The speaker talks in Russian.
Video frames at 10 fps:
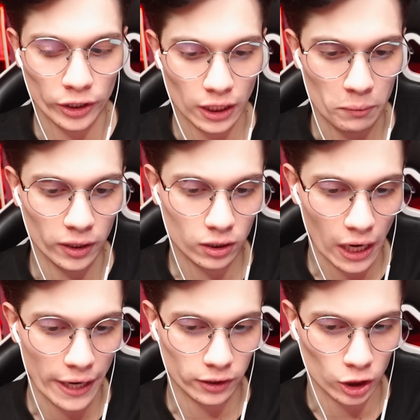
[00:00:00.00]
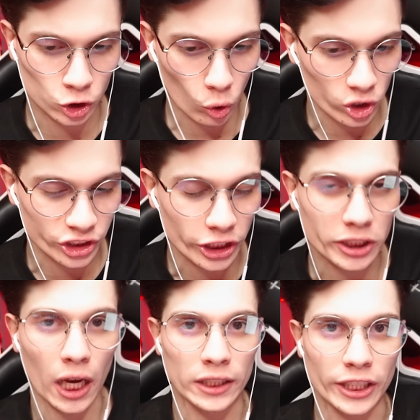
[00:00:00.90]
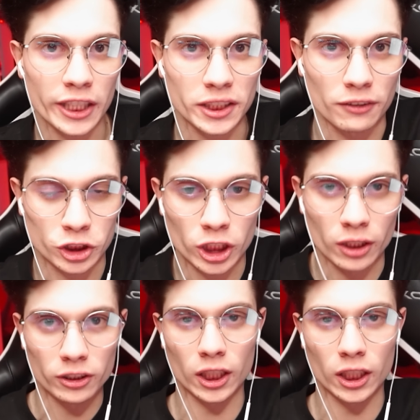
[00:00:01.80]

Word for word: там играет на джойстике, а третий вообще на вот